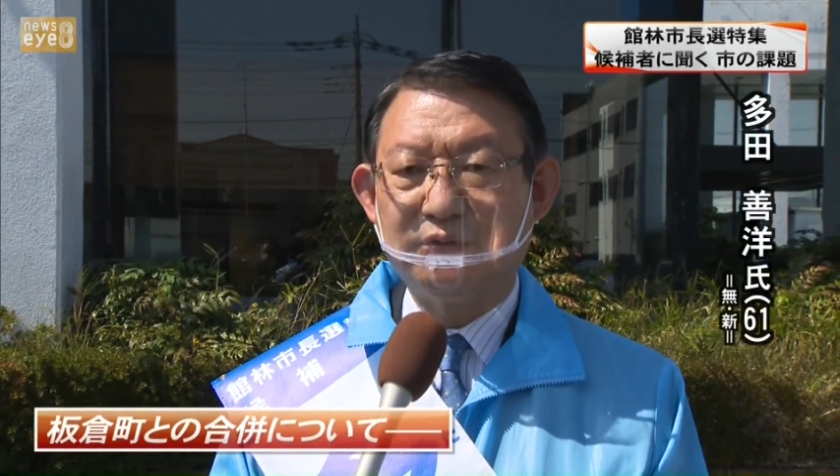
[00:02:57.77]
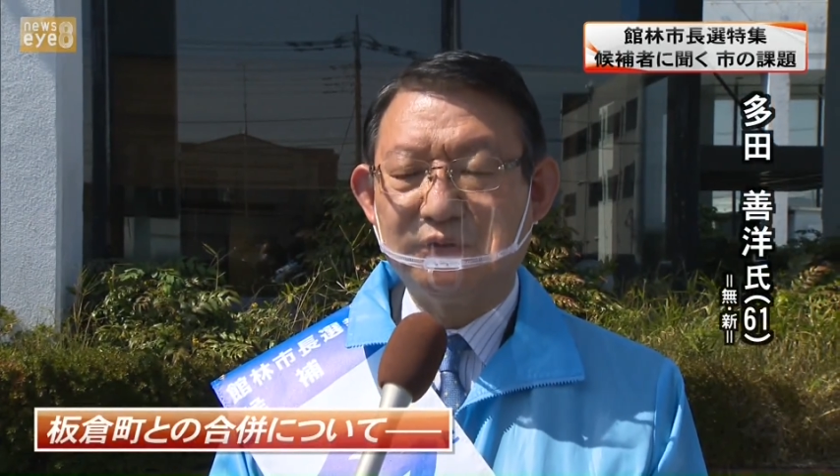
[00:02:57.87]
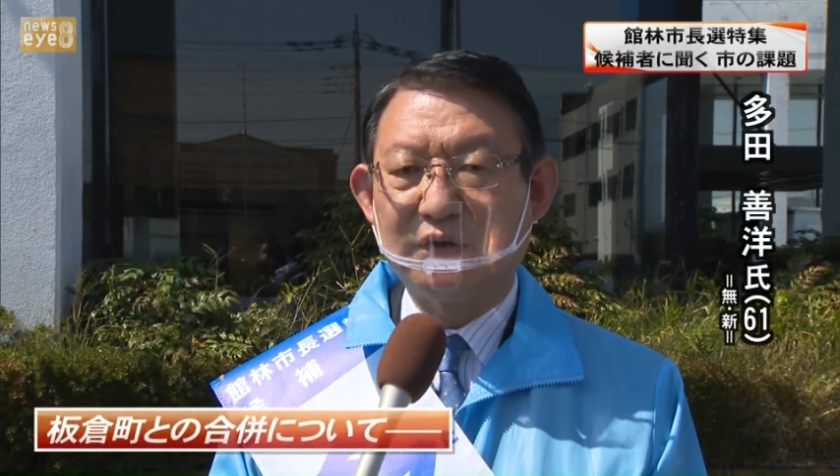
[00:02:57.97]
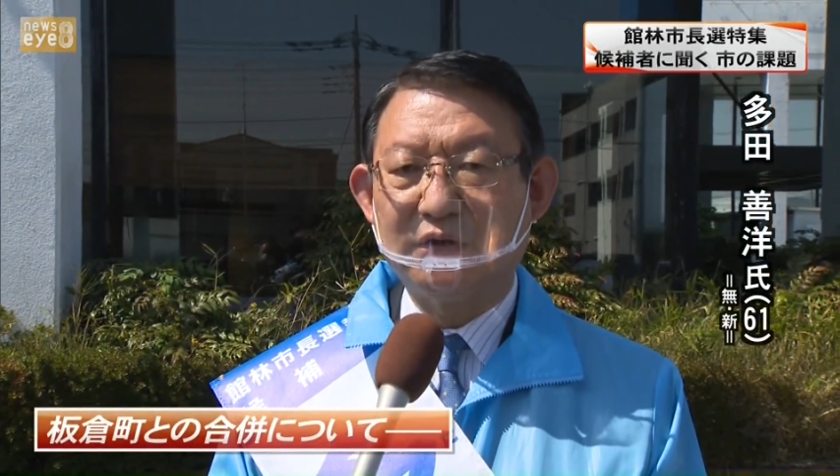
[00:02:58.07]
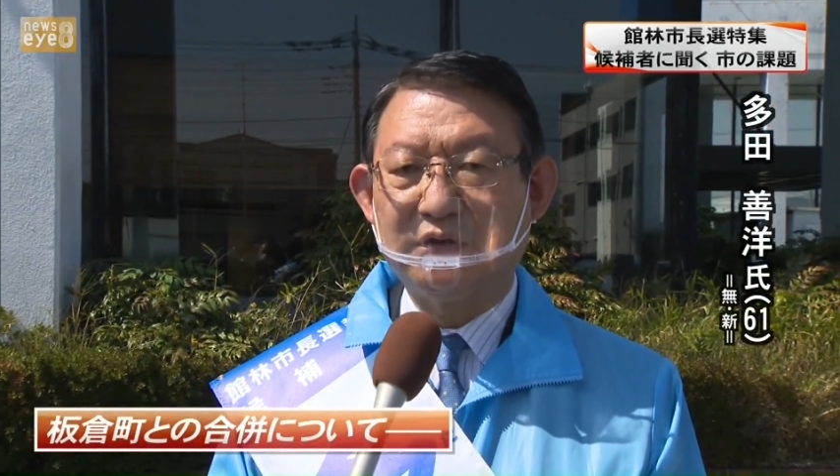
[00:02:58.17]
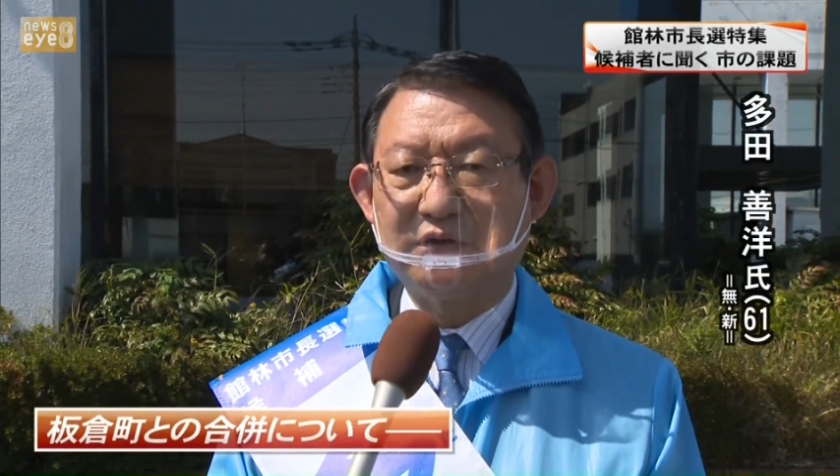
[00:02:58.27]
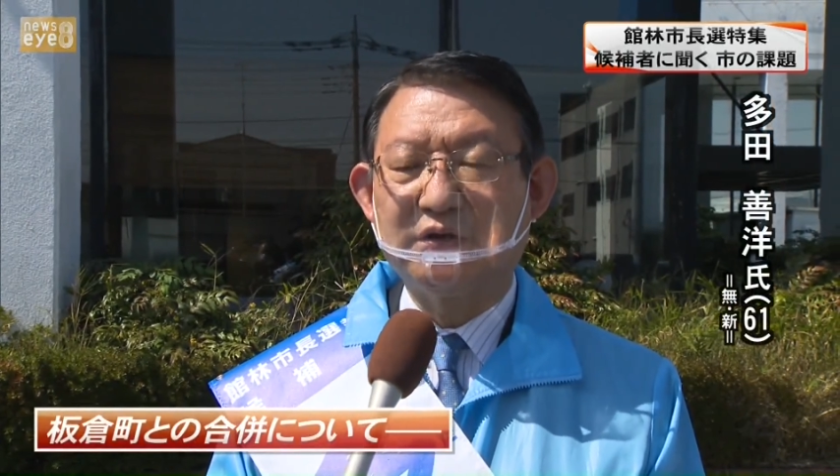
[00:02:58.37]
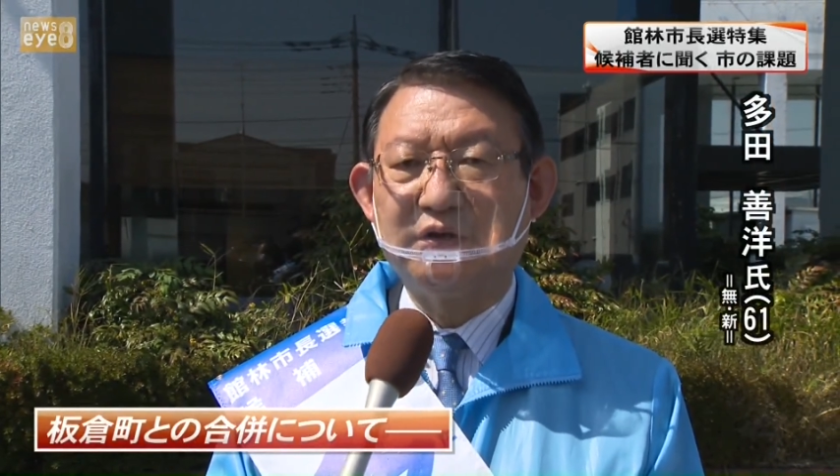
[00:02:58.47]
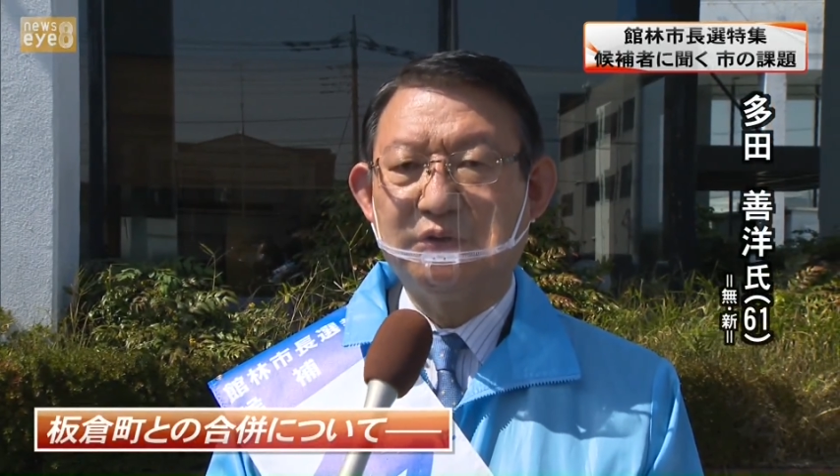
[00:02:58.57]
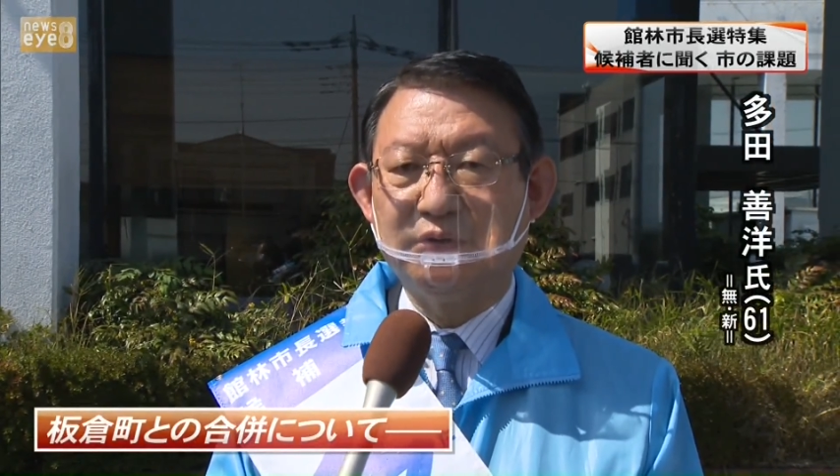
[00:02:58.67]
風な一
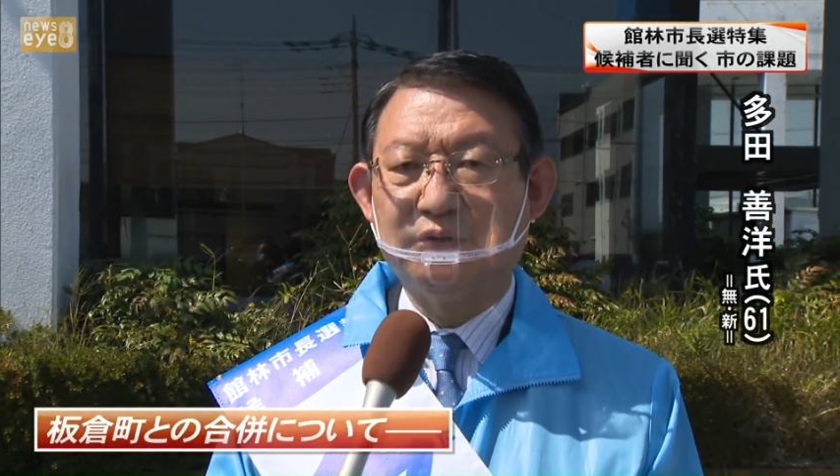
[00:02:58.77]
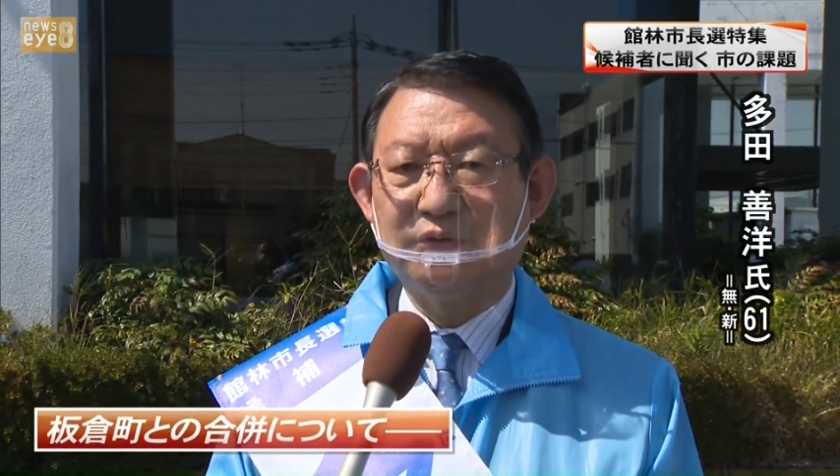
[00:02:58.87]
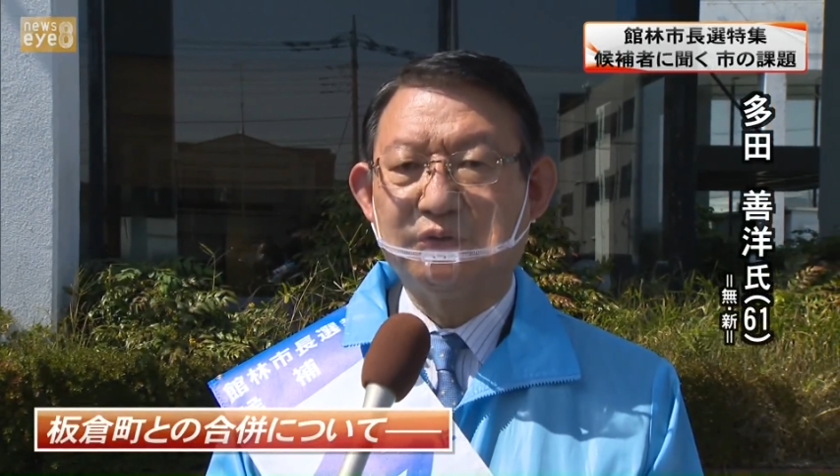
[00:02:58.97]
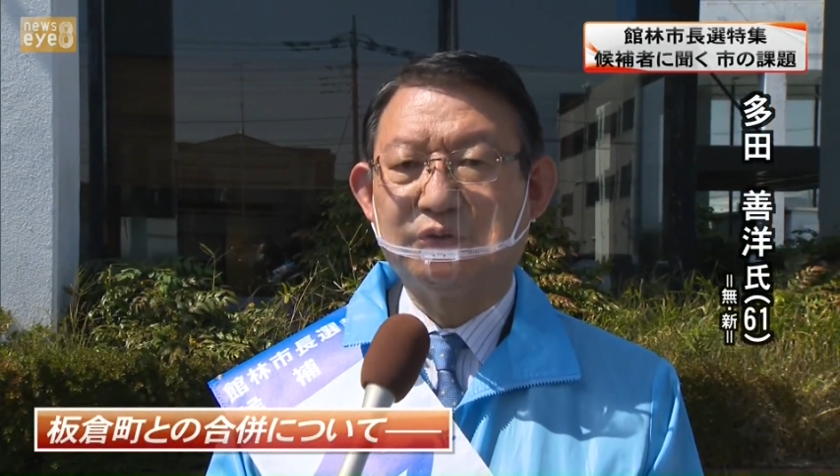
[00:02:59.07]
体の